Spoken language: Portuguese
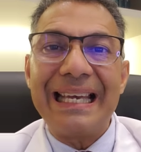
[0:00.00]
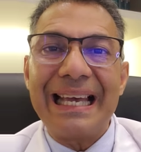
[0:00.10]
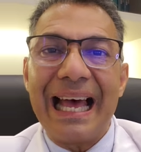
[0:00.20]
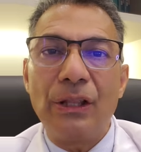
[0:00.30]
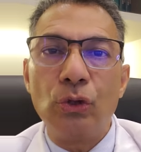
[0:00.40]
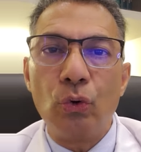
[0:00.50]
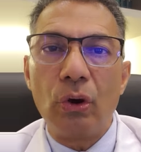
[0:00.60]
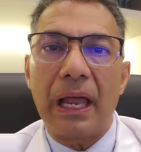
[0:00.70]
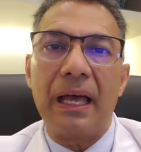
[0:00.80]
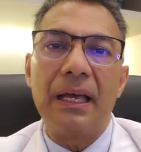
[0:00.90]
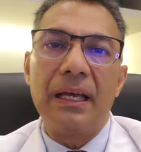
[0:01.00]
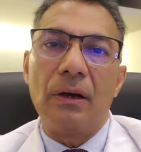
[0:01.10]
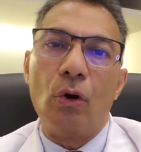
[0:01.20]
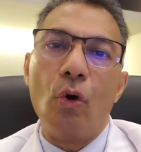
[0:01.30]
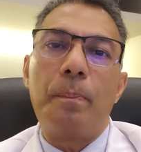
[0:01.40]
anula
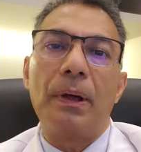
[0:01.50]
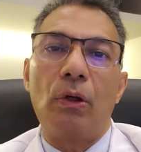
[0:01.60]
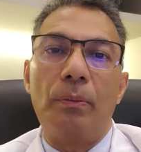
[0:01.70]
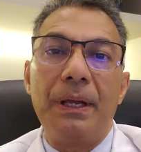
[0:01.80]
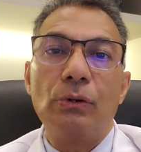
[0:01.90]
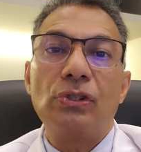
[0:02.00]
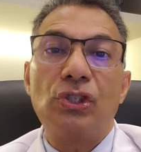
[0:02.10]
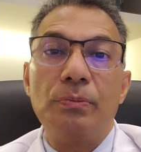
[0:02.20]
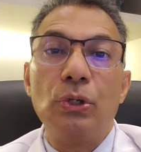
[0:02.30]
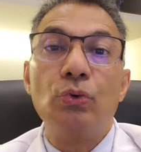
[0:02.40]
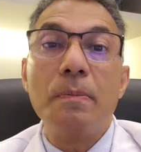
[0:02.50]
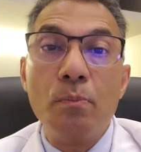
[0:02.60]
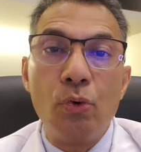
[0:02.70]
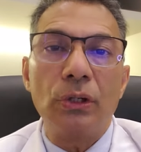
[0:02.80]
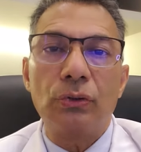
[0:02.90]
ou pelo menos diminui
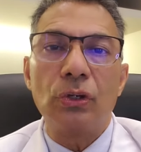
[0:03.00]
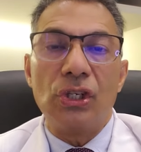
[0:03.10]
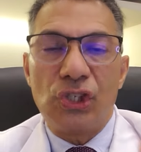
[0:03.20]
muito